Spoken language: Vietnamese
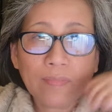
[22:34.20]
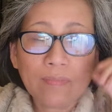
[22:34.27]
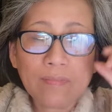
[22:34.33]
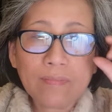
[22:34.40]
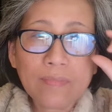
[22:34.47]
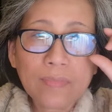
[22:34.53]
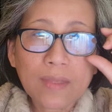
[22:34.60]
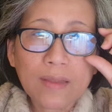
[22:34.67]

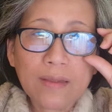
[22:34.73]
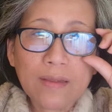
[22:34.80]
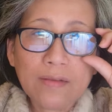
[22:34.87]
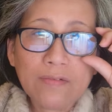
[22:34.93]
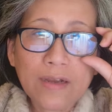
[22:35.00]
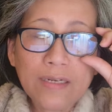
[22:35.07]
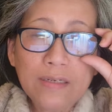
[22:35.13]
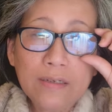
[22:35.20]
ừ,
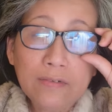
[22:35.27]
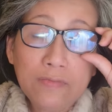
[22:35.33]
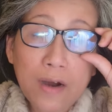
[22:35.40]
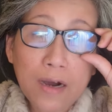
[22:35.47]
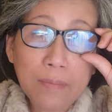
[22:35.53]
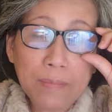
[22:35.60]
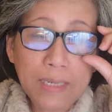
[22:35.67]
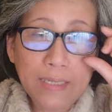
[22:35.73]
phải đưa
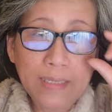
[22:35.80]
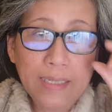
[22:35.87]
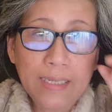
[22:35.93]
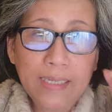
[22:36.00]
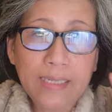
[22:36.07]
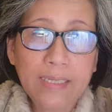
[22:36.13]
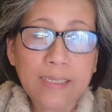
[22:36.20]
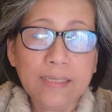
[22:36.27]
vợ mình
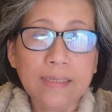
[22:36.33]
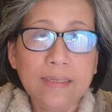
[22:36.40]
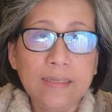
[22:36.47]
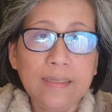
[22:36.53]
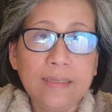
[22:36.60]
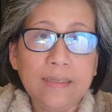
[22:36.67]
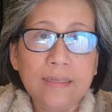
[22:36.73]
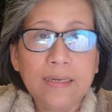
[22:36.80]
đi
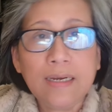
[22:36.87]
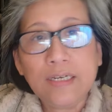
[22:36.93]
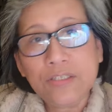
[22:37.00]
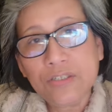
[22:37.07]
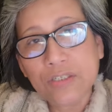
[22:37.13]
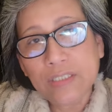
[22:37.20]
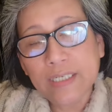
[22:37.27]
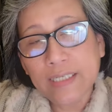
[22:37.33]
à,
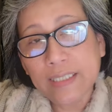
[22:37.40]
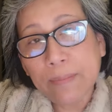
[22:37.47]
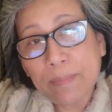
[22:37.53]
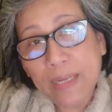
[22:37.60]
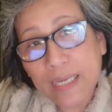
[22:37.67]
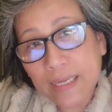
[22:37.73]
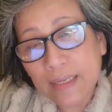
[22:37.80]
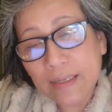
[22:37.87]
chữa trị
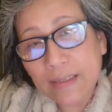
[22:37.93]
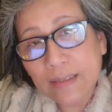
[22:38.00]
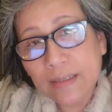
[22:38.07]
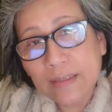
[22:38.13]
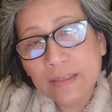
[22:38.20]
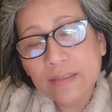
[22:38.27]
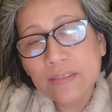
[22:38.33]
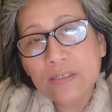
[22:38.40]
tâm lý
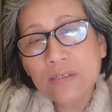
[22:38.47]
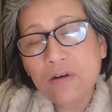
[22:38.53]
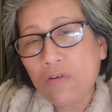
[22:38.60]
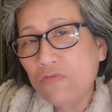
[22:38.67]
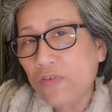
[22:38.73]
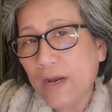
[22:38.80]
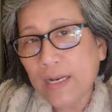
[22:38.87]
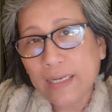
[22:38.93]
chứ
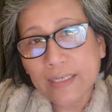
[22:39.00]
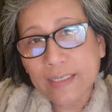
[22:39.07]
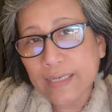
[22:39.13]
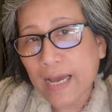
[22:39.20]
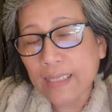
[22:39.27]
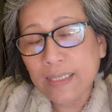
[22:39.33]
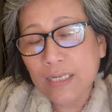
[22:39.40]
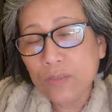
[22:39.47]
không phải là cái
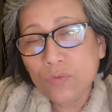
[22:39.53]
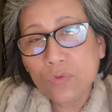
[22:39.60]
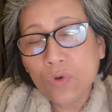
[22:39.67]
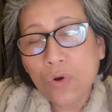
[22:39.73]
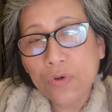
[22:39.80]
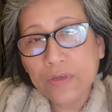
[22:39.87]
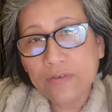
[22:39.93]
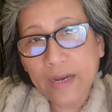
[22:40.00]
cá tính của
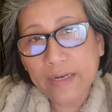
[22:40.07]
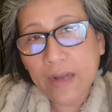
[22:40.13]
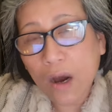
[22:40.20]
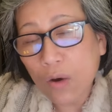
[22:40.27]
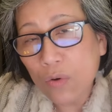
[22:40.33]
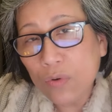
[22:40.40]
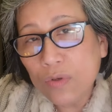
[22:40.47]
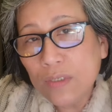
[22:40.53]
cô như vậy
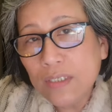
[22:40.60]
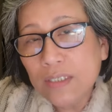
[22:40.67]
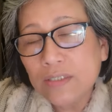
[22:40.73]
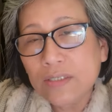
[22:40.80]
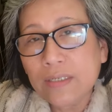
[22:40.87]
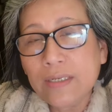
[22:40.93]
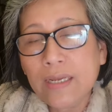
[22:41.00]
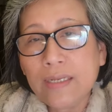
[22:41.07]
đâu
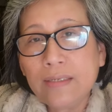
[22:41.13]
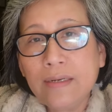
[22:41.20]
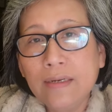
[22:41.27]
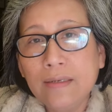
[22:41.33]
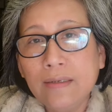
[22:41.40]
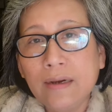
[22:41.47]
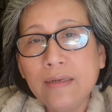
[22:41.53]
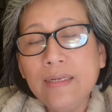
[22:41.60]
cho nên
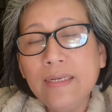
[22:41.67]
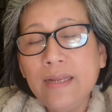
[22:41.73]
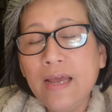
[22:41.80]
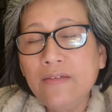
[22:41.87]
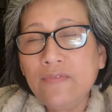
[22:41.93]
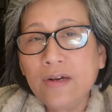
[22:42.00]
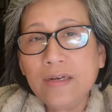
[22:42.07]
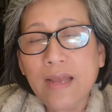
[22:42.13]
đừng có đi
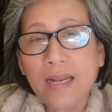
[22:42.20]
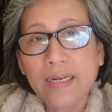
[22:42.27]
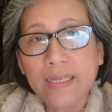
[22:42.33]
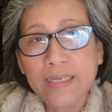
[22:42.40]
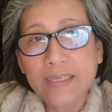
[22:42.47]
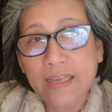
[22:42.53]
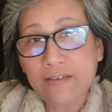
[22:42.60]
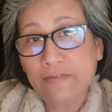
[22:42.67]
đến vấn đề
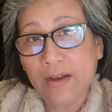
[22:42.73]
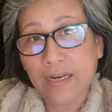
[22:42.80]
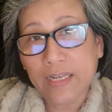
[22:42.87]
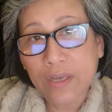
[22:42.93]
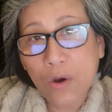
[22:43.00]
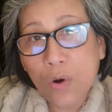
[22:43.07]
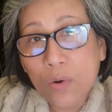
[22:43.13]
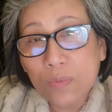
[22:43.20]
ly dị và
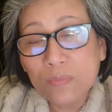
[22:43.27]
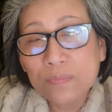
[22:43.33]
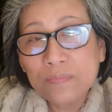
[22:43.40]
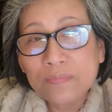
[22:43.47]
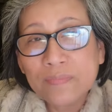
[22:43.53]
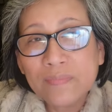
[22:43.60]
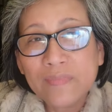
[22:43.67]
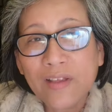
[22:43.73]
ly hôn
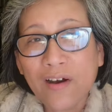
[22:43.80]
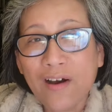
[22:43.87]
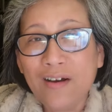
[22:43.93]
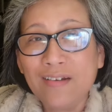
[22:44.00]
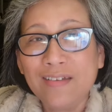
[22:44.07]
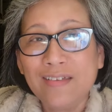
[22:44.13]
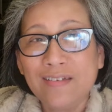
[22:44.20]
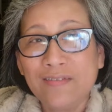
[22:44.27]

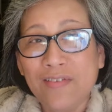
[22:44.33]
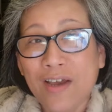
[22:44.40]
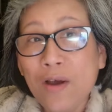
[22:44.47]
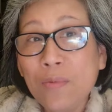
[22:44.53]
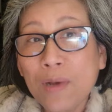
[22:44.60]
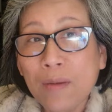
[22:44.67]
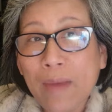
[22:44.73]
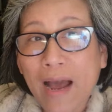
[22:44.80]
đó phải
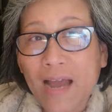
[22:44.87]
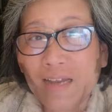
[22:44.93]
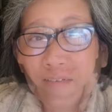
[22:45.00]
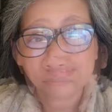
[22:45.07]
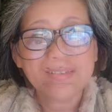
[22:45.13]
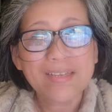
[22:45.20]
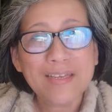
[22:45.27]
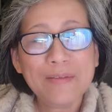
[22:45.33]
không các bạn
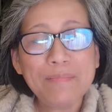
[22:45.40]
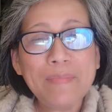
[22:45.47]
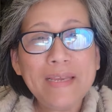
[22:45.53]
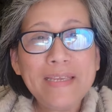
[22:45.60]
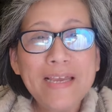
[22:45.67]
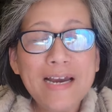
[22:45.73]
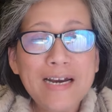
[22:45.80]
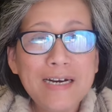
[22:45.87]

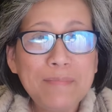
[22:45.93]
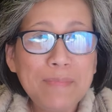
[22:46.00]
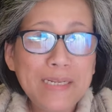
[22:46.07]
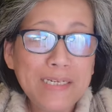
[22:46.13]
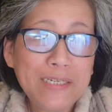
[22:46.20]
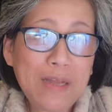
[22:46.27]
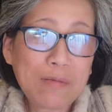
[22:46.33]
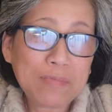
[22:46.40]
bây giờ
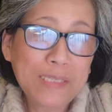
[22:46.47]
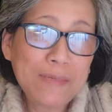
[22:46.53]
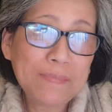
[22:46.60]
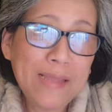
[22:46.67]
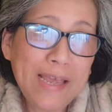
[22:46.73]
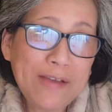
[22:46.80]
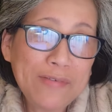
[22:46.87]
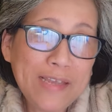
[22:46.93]
mình đọc tiếp
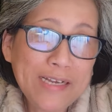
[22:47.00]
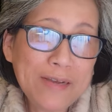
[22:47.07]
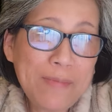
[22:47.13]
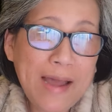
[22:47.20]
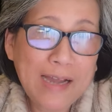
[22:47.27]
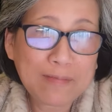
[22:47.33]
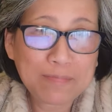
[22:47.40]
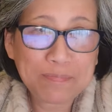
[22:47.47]
theo nha các
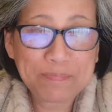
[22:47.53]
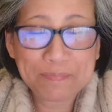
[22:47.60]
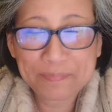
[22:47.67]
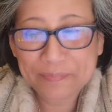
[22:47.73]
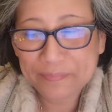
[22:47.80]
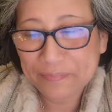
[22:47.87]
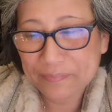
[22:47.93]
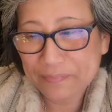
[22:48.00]
bạn
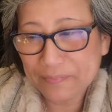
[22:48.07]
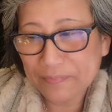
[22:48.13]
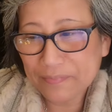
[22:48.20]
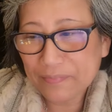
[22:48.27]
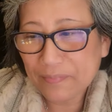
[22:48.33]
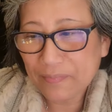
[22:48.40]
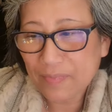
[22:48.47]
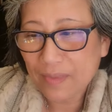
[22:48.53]
ừ.